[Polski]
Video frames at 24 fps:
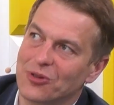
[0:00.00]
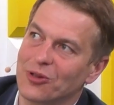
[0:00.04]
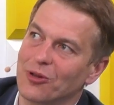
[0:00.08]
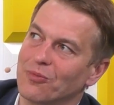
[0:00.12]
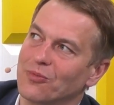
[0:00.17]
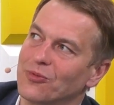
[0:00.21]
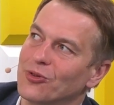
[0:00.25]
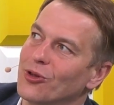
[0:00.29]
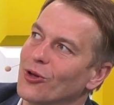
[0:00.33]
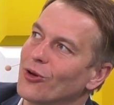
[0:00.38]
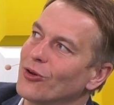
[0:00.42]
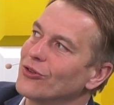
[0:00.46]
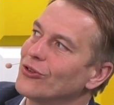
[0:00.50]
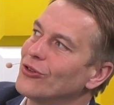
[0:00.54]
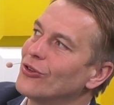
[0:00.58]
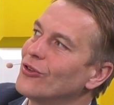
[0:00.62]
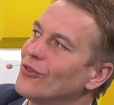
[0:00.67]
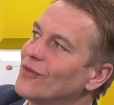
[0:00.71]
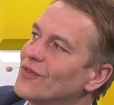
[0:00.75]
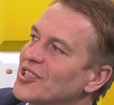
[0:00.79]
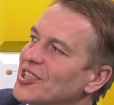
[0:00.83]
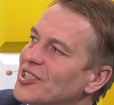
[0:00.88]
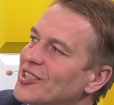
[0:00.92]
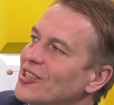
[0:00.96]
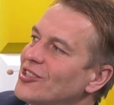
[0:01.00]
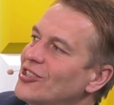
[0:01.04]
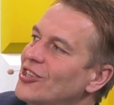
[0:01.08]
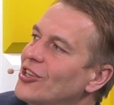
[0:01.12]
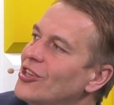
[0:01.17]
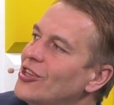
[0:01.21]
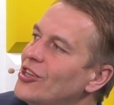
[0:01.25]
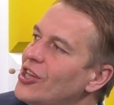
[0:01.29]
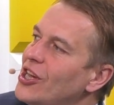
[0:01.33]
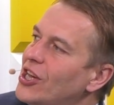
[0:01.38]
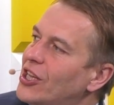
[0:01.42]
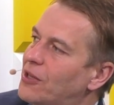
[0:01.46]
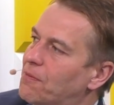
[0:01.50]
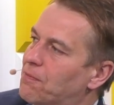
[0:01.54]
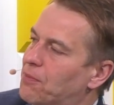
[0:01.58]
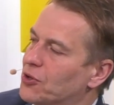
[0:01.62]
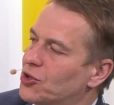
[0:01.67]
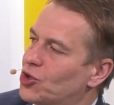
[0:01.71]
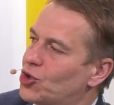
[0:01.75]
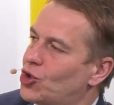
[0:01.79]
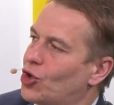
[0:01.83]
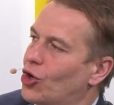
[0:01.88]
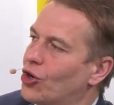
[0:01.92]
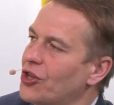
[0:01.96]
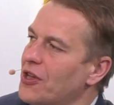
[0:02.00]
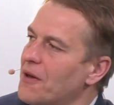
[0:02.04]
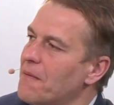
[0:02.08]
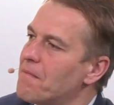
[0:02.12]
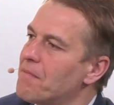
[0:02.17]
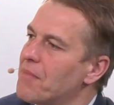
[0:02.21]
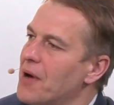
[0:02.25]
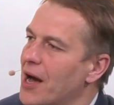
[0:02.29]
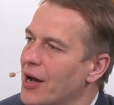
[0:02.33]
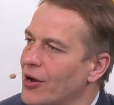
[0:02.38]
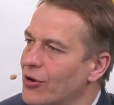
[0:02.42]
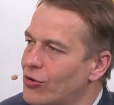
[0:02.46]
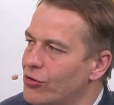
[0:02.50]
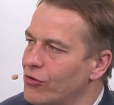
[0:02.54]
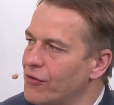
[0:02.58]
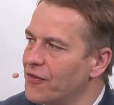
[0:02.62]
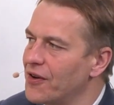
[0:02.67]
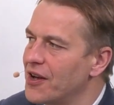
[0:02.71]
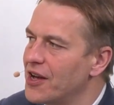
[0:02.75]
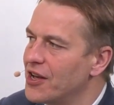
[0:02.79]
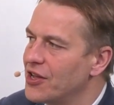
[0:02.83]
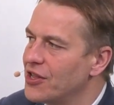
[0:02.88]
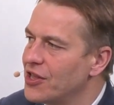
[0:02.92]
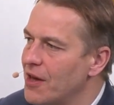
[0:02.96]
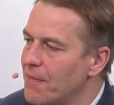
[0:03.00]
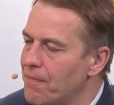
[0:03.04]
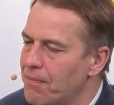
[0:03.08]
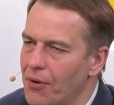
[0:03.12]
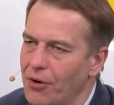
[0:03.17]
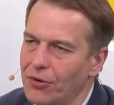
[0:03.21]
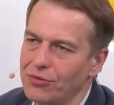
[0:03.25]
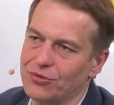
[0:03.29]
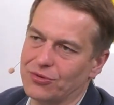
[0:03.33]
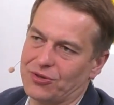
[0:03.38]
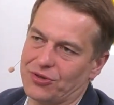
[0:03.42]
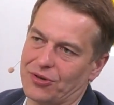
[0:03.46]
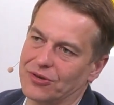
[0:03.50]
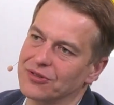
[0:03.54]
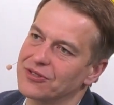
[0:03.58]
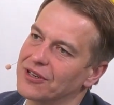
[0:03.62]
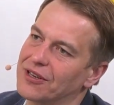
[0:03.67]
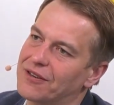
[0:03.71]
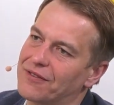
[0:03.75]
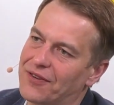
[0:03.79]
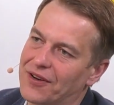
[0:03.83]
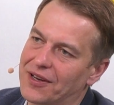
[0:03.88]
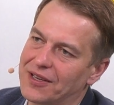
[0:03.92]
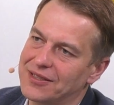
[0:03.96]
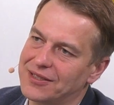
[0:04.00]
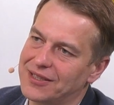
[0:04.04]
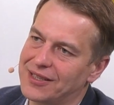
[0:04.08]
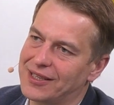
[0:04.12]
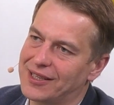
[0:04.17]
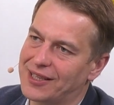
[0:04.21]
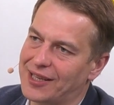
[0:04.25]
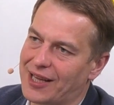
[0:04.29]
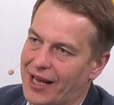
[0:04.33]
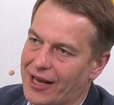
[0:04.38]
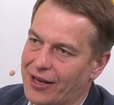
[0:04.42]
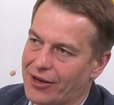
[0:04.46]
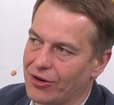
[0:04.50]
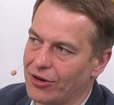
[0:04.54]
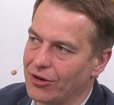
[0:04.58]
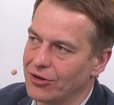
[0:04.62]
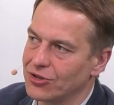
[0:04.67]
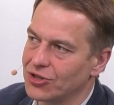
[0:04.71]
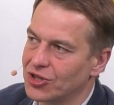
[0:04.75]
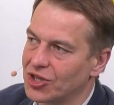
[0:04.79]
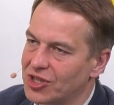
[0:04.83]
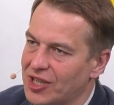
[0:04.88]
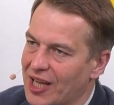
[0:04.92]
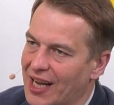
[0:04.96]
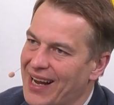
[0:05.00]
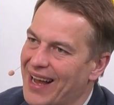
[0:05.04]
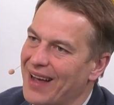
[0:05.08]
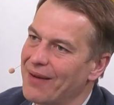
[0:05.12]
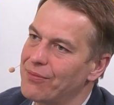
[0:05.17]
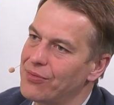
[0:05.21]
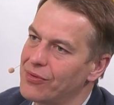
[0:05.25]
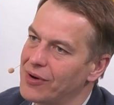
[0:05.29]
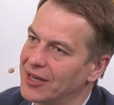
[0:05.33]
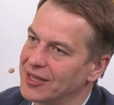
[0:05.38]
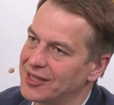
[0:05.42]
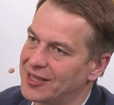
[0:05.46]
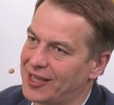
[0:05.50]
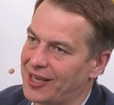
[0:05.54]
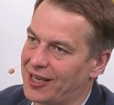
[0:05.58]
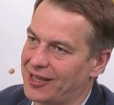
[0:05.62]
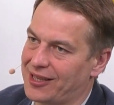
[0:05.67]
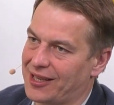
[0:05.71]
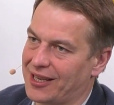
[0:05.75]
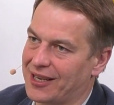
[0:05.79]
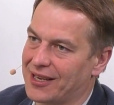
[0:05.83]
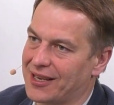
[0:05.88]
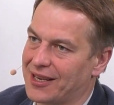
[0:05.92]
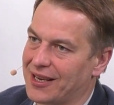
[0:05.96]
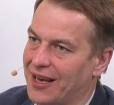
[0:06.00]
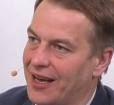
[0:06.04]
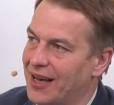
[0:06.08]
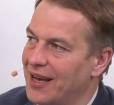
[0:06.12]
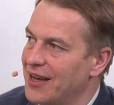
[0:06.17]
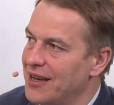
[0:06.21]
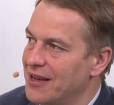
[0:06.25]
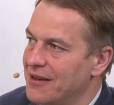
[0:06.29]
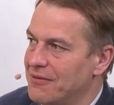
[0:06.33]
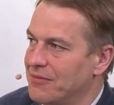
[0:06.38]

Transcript: no, no, no, w zasadzie nikt po stronie banków nie poniósł konsekwencji tego, że taka była strategia.